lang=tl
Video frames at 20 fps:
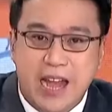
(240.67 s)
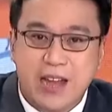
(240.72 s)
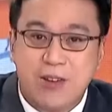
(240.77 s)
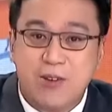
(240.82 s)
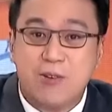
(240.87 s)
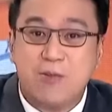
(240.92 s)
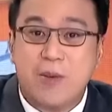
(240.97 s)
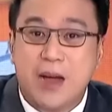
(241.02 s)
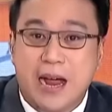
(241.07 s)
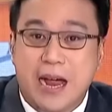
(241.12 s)

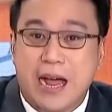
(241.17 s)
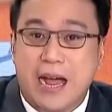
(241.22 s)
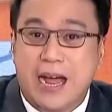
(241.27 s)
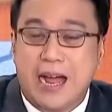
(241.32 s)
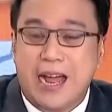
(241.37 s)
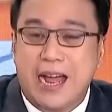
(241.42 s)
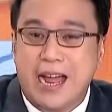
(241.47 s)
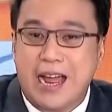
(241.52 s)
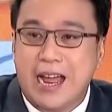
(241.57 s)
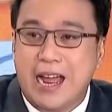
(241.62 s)
and yung
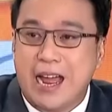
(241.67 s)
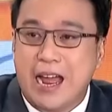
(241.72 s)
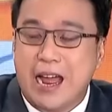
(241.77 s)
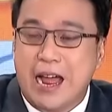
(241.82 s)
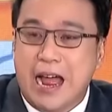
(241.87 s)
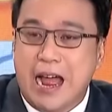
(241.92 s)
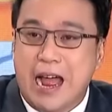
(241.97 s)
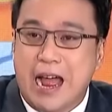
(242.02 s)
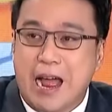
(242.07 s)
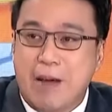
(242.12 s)
mga
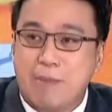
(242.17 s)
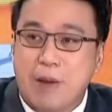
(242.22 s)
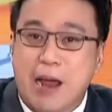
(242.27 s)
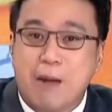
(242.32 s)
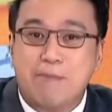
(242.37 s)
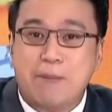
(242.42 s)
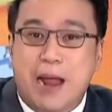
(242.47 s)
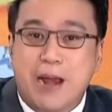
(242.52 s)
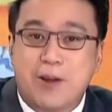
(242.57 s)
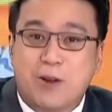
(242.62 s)
uh,
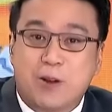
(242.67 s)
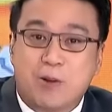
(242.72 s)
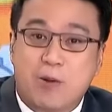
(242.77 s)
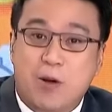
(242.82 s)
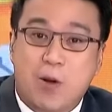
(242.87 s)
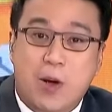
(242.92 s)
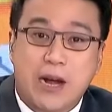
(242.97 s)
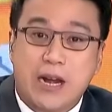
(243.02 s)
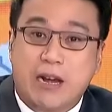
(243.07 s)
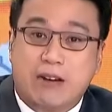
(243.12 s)
may planong
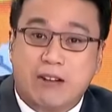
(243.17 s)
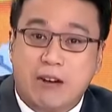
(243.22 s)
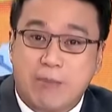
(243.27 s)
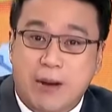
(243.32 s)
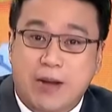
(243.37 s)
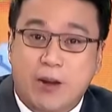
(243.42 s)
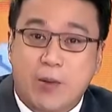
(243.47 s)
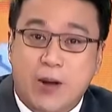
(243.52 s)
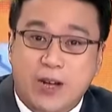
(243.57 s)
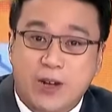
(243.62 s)
gumawa ng krimen,